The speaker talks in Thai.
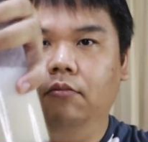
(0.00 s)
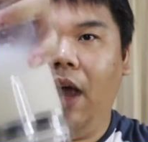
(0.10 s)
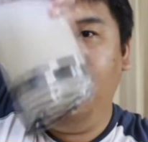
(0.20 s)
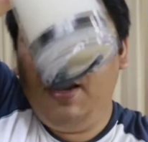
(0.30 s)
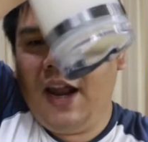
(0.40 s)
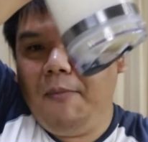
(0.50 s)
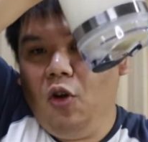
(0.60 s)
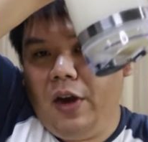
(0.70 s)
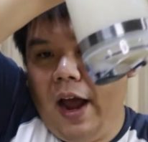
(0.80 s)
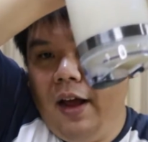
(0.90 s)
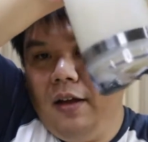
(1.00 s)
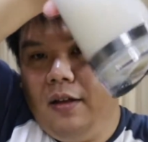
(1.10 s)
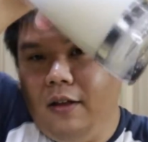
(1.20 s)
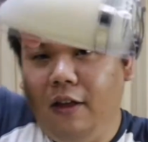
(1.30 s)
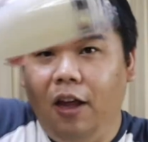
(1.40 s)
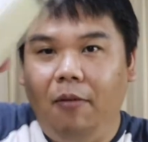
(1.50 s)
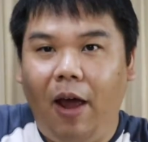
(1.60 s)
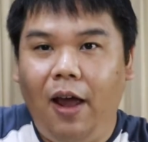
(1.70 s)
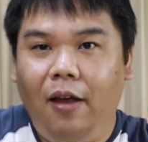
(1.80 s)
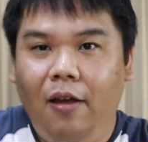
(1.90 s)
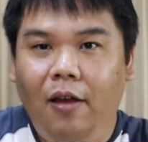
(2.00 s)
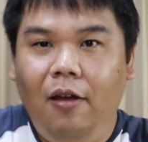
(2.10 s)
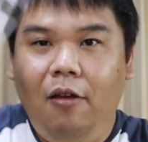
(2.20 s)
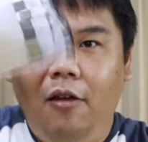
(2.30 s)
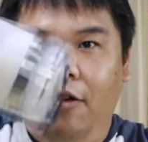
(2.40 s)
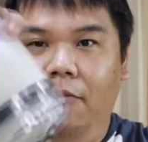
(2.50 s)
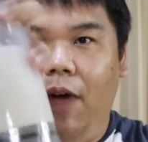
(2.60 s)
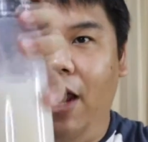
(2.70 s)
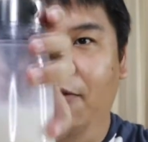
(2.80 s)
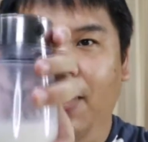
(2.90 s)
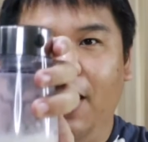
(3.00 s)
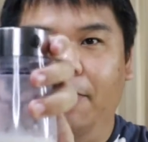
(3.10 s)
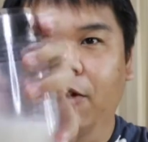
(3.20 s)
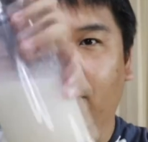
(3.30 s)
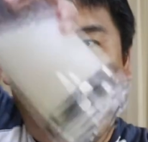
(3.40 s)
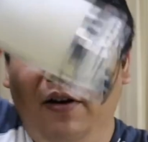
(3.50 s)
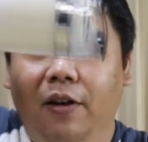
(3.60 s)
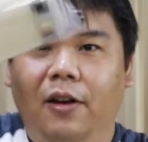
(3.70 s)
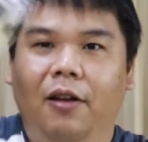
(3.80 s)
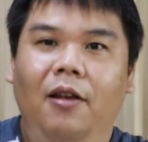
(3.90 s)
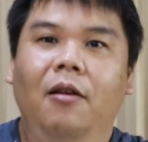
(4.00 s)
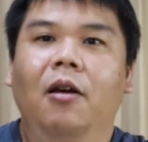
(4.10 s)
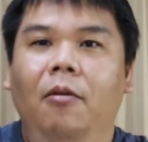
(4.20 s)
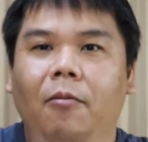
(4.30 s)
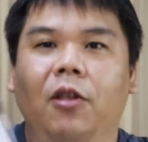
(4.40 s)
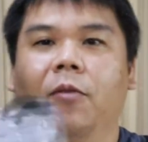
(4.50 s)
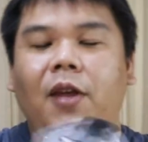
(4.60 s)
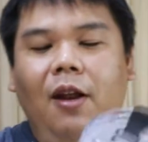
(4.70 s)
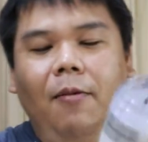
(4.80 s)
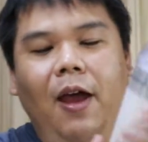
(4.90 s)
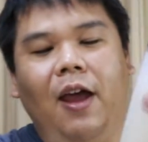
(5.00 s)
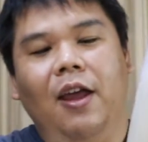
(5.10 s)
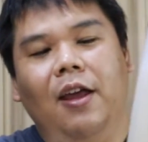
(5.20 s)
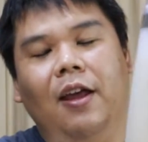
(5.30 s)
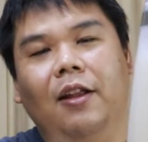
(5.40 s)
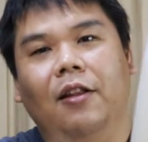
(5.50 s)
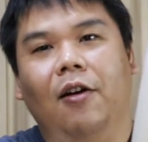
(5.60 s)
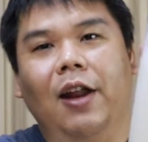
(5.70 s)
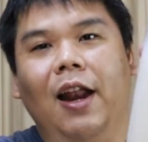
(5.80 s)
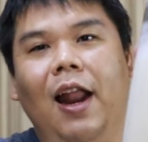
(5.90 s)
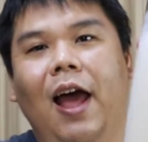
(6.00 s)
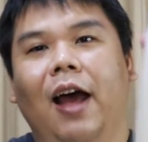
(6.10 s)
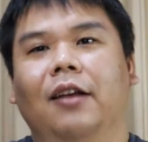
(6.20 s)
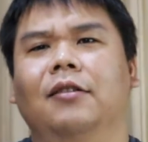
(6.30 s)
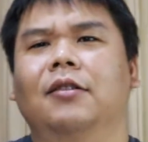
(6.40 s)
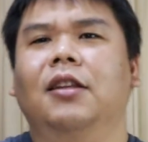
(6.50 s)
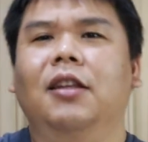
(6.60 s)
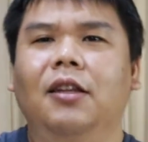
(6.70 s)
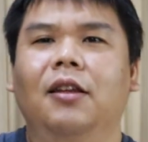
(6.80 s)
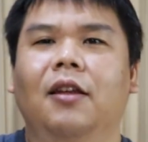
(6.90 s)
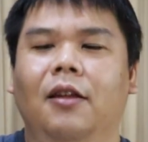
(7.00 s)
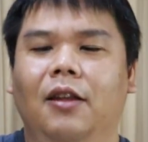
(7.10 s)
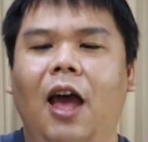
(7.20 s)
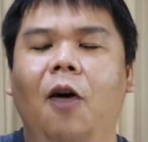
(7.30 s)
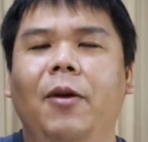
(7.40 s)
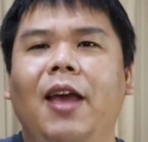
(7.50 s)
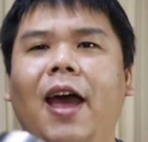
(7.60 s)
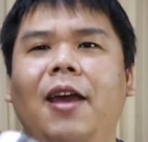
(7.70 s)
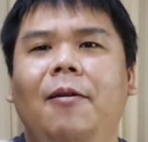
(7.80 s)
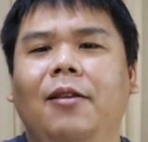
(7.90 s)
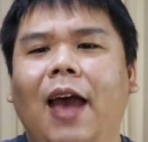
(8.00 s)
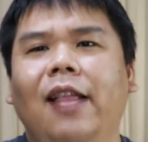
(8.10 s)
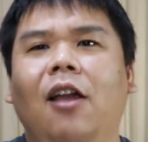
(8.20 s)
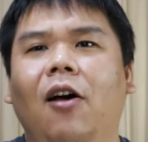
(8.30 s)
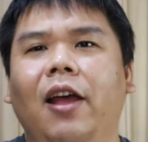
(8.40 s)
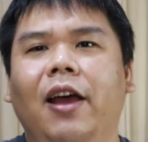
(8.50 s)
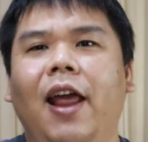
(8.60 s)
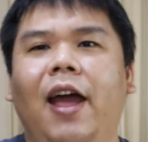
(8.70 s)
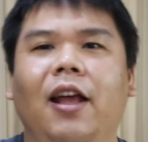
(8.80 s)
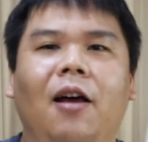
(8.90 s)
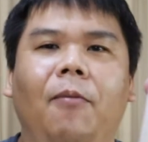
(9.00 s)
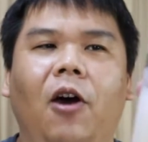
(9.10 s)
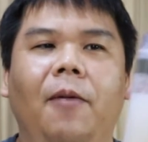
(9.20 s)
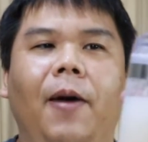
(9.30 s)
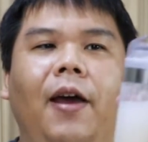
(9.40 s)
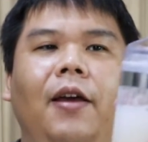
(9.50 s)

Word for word: ไม่มีน้ำหยดนะ เห็นไหมไม่มีน้ำหยด ผสมเสร็จทำไงถอดด้านล่าง จะเอาไปใช้ชาร์จต่อเลยก็ได้เดยก็ปล่อยไป